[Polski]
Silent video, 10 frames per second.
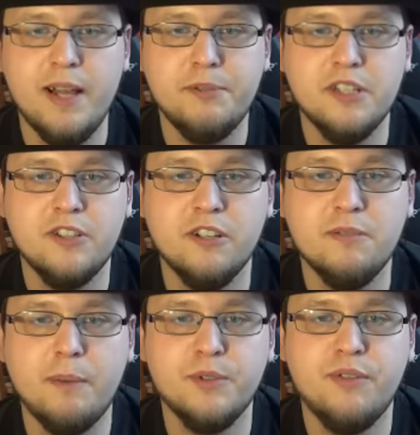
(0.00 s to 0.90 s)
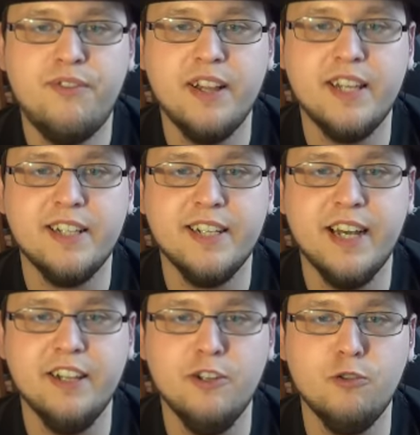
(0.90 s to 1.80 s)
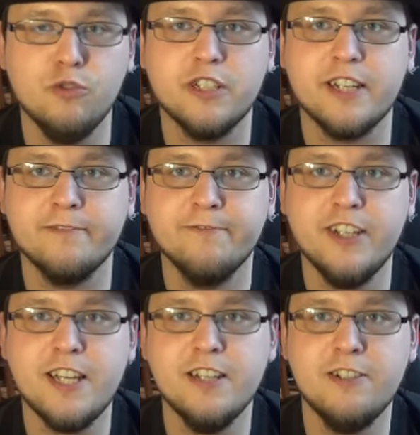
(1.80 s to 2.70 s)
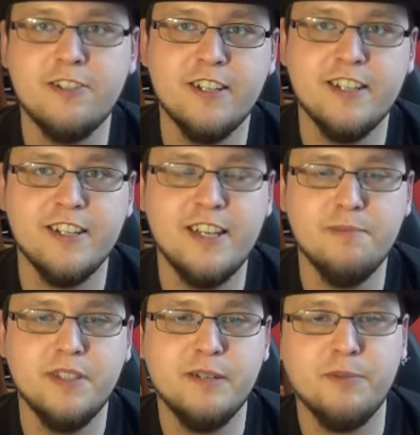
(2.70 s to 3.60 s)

lepsze jest to, że mam sweter na garniturze, więc e, hipster